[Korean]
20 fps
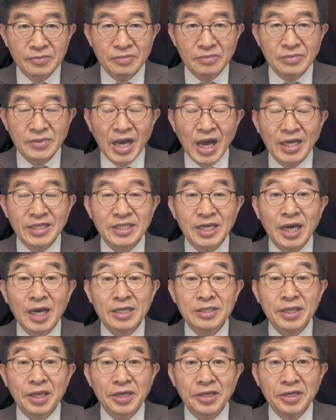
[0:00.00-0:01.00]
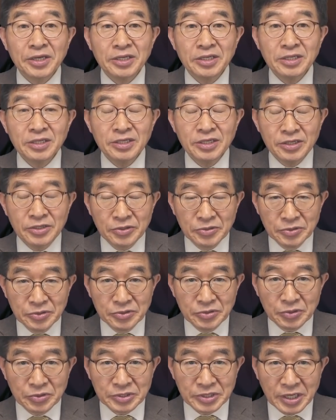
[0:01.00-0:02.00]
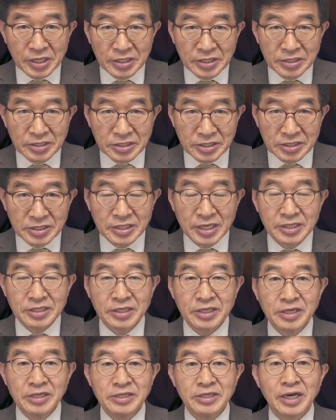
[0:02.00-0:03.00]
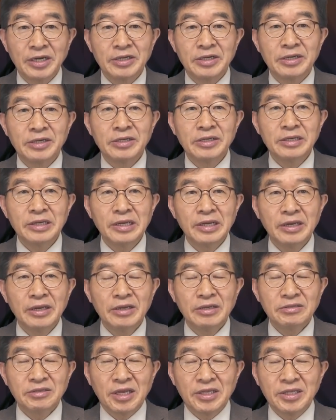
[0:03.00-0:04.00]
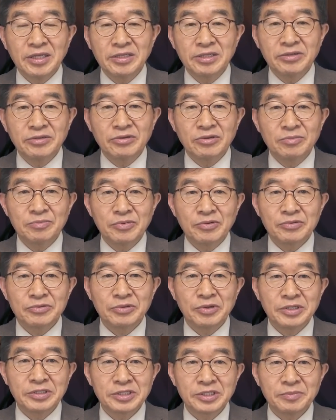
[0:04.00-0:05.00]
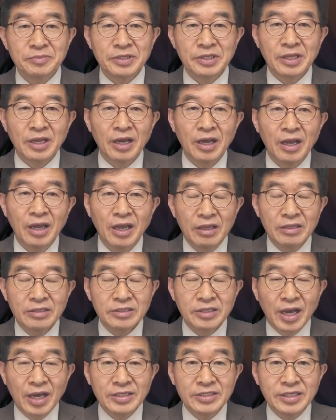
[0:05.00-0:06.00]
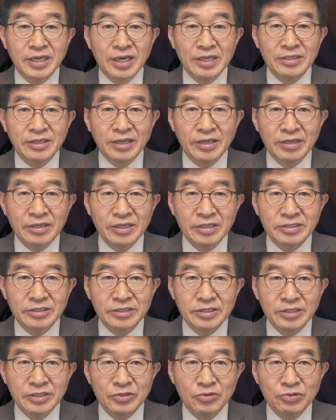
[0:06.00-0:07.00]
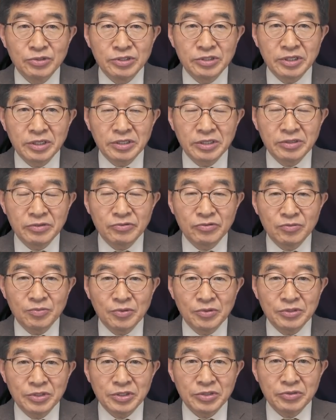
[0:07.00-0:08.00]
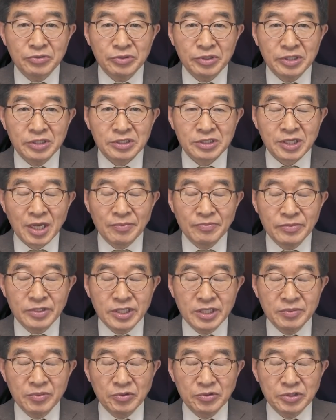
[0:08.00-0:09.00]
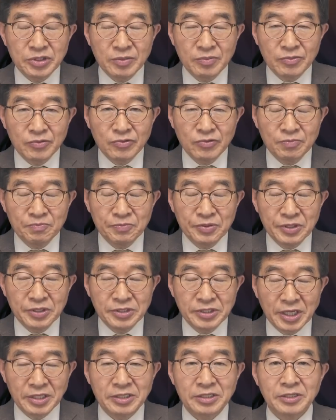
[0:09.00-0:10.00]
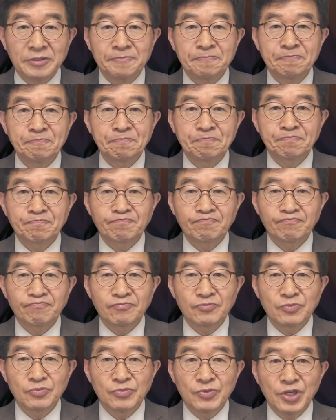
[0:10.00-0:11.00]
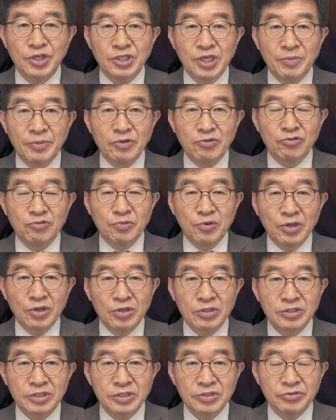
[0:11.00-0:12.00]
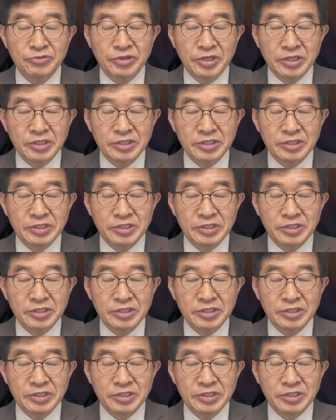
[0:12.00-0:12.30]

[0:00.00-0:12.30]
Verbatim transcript: 다자 대결 여론조사를 실시한 결과를 대대적으로 보도했습니다. 다자 대결에서 윤석열 후보 지지율이 35.9% 이재명 후보의 지지율이